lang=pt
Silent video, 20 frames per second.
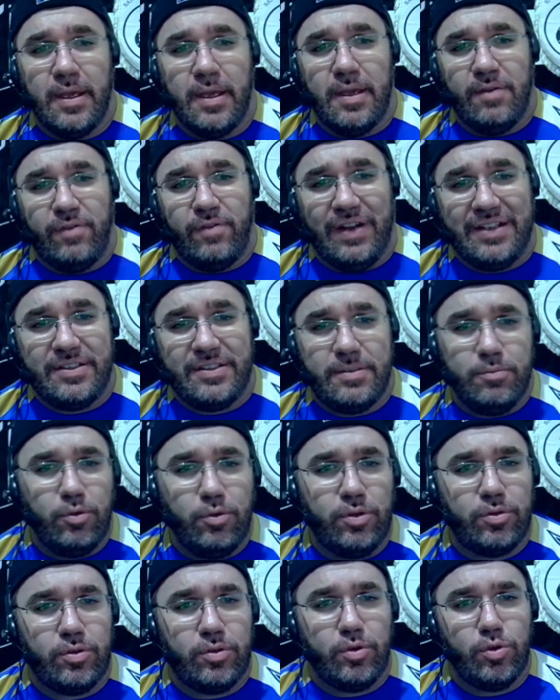Fala-se
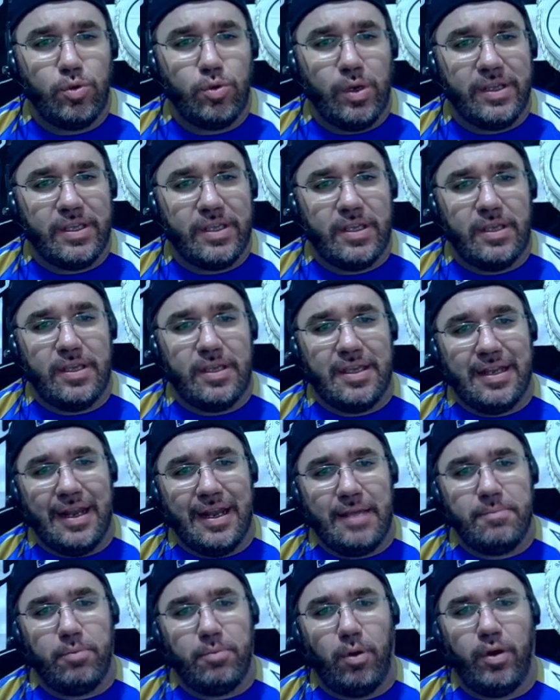muito que o Joaquim irá
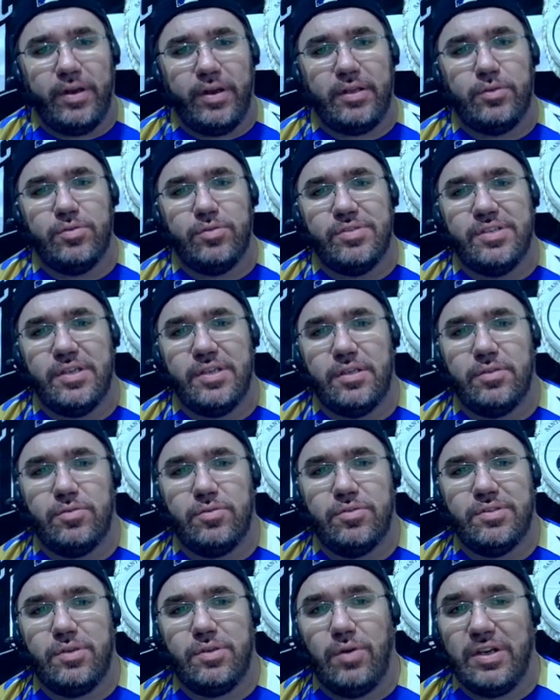embora do
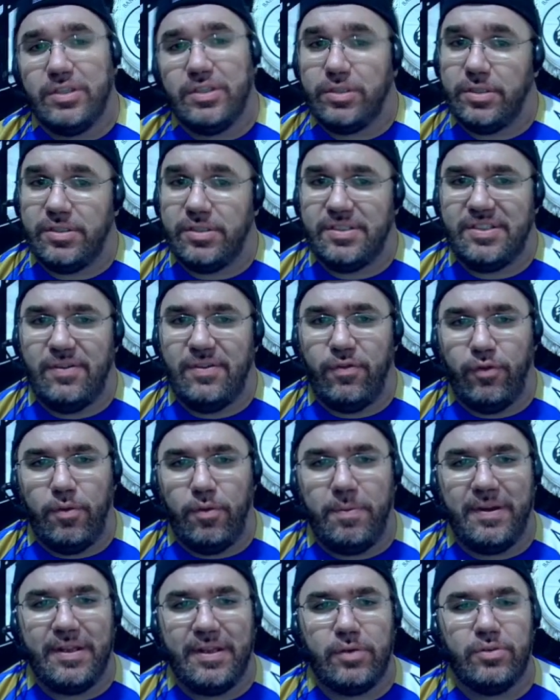Santos. Eu acho que se for
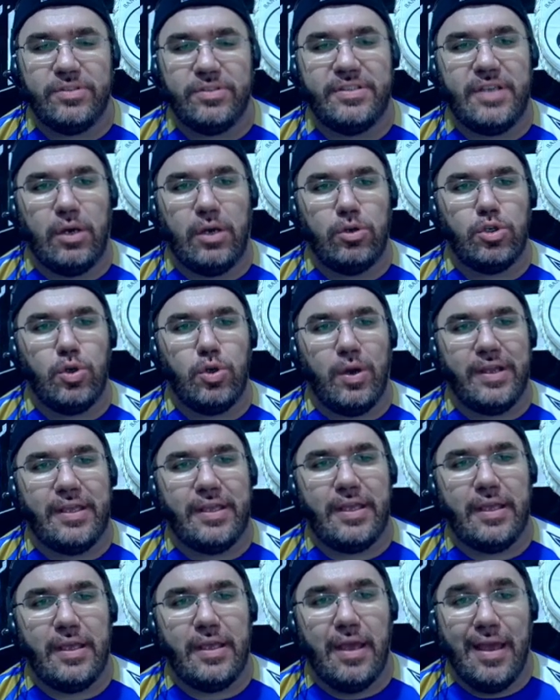para negociar o
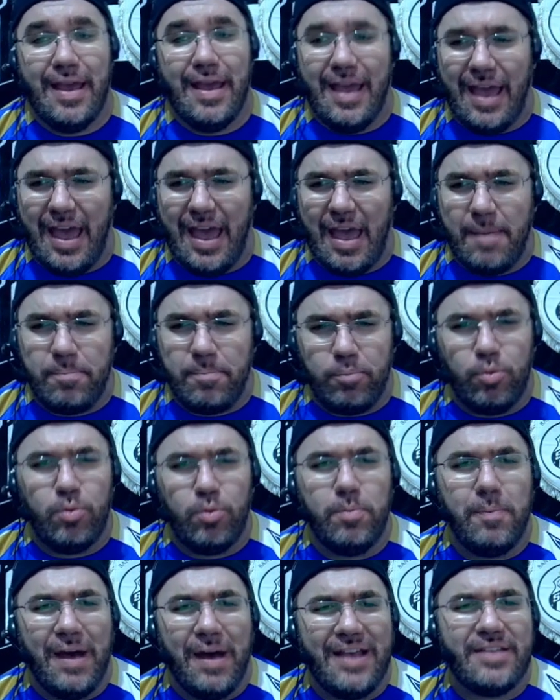Joaquim, é por
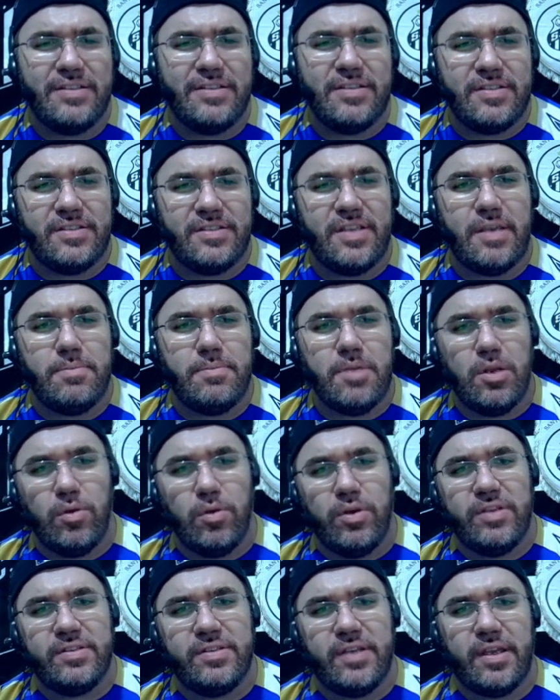mais de 100
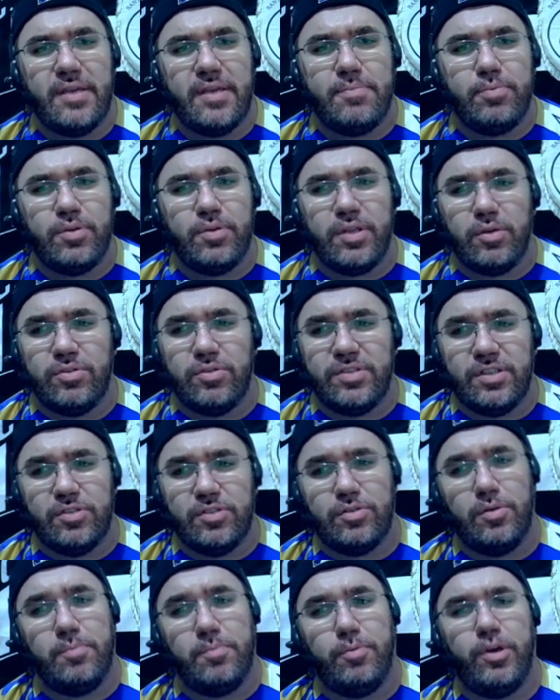milhões aí, porque o Santos
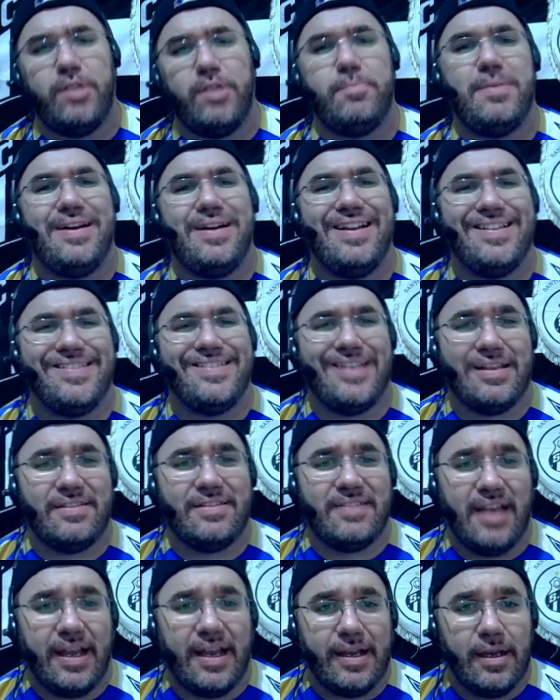não pode perder essa
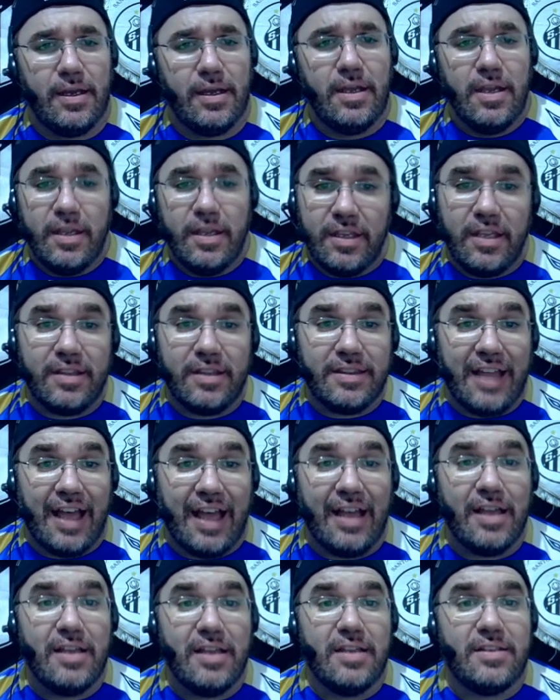zaga que está
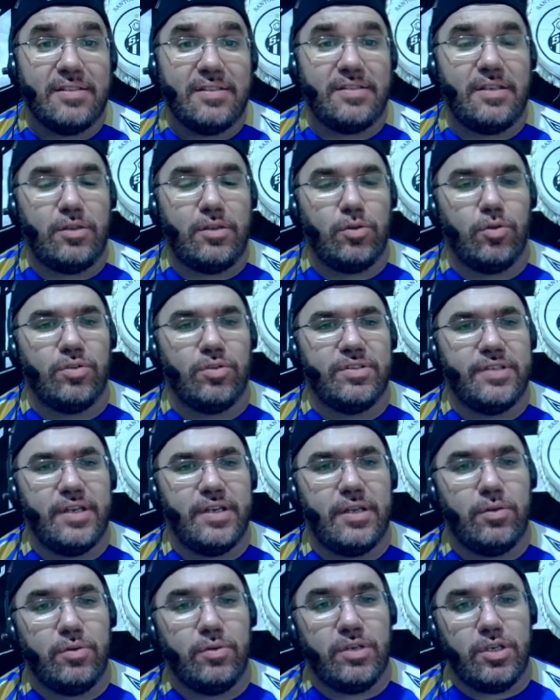se
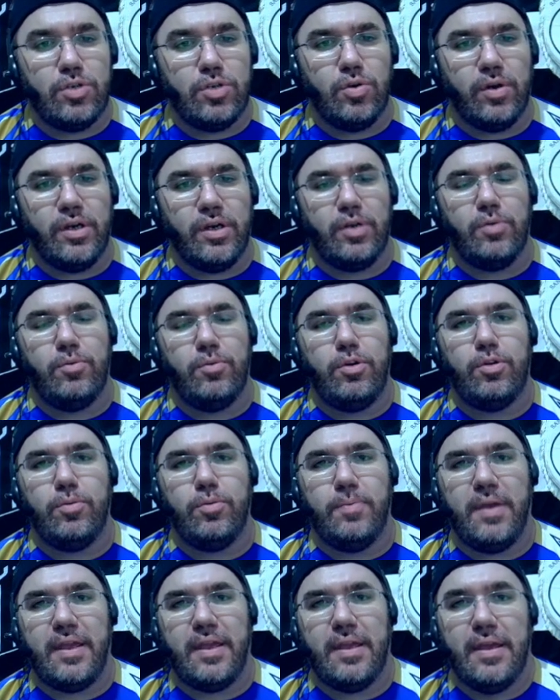entrosando e jogando muito
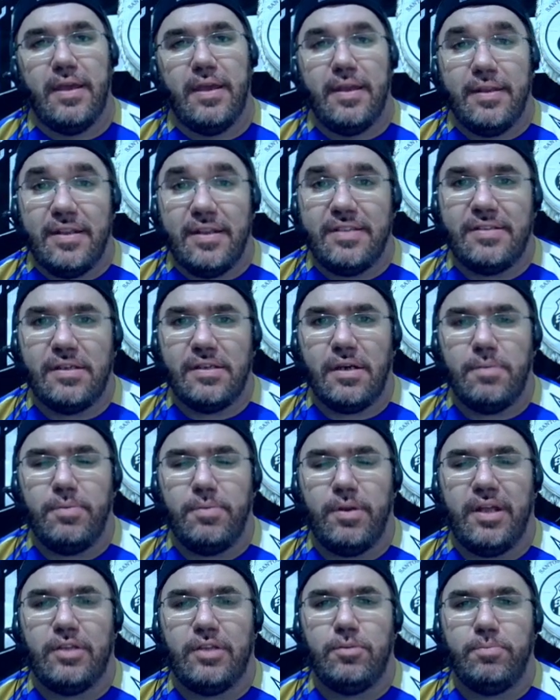bem nesse
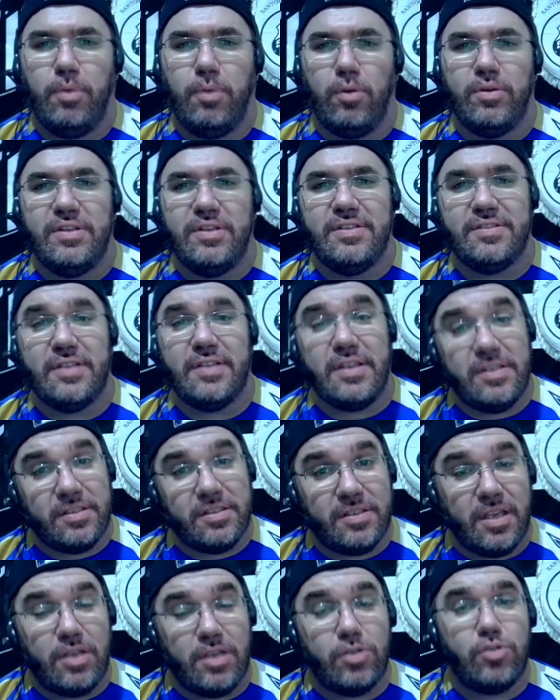Campeonato Paulista. Em
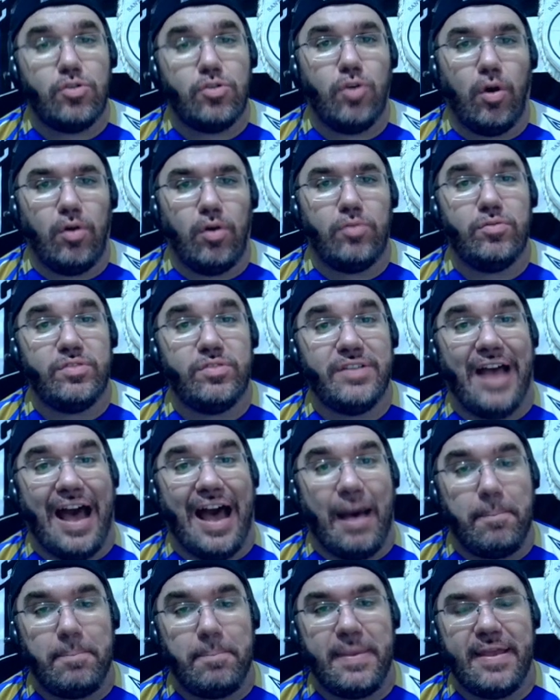seis jogos
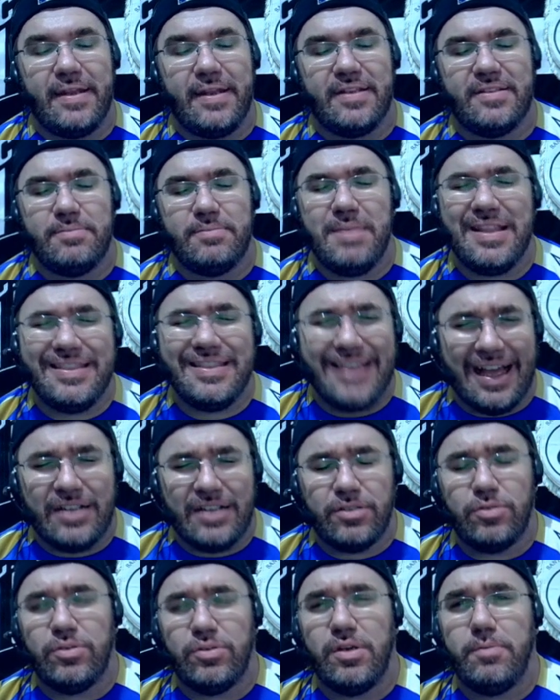apenas,
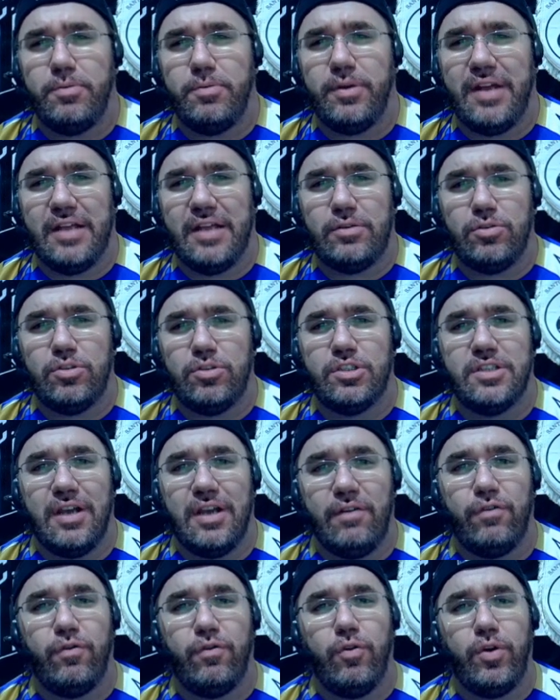metade do campeonato já
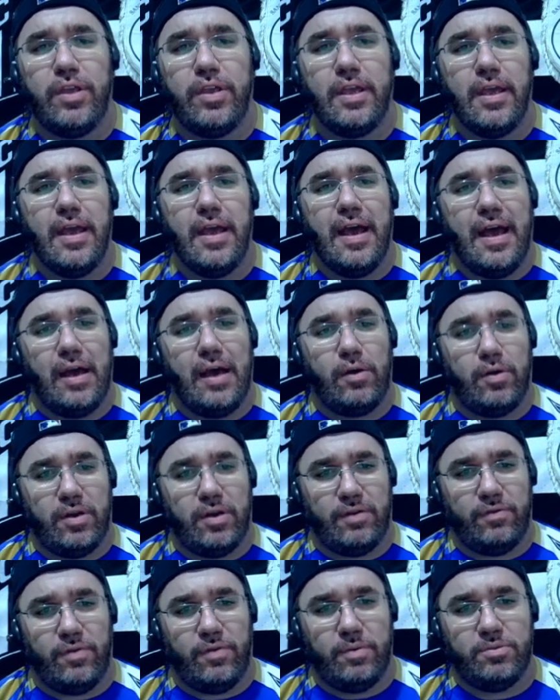foi. Agora
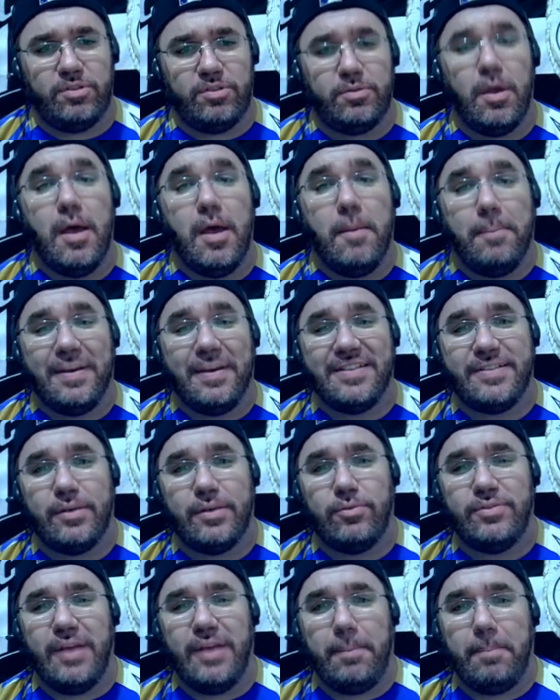vamos para a
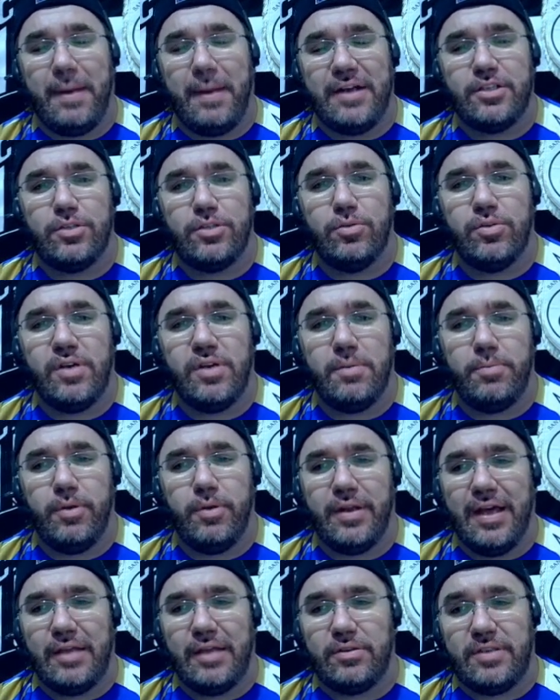segunda parte do
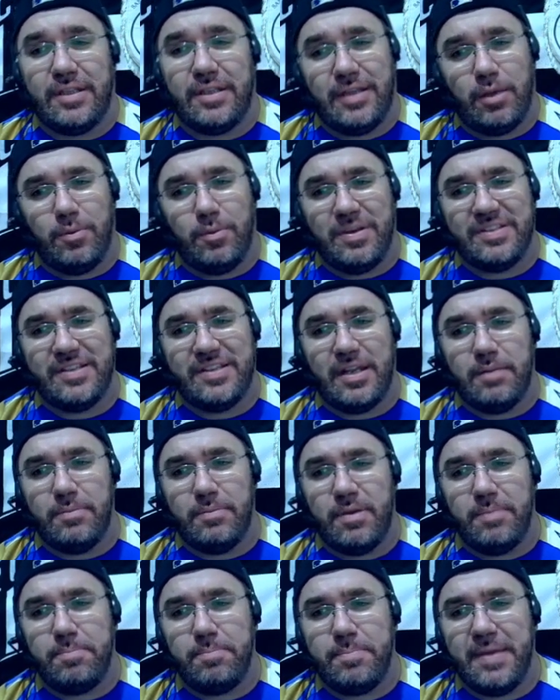campeonato e tem uma Série
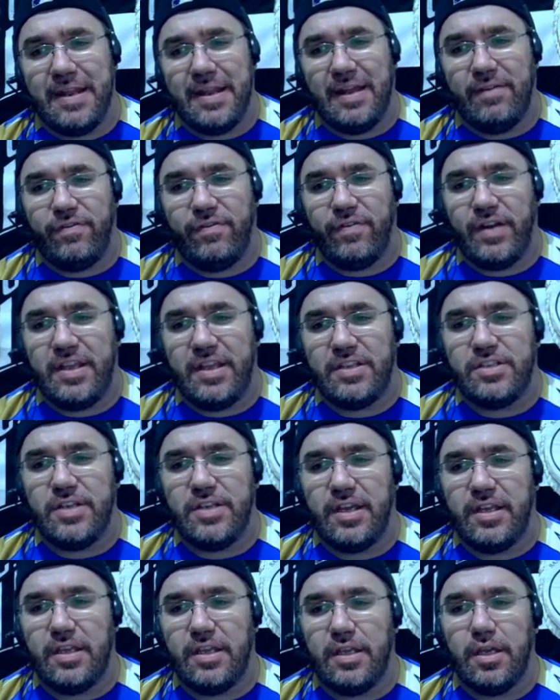B pela frente
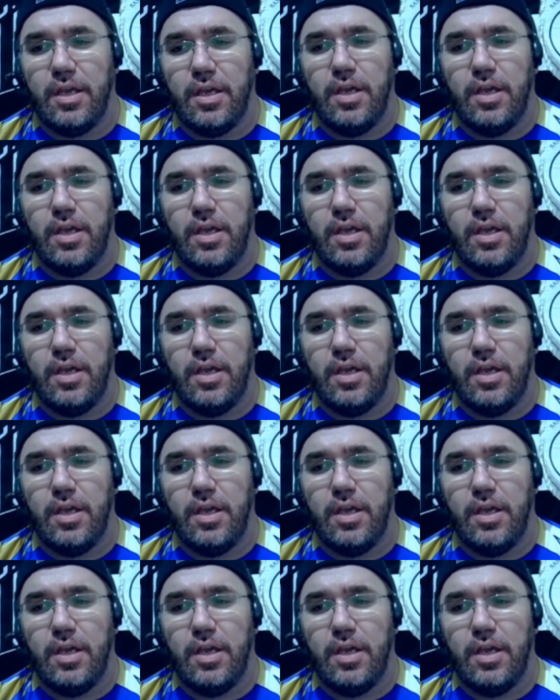aí.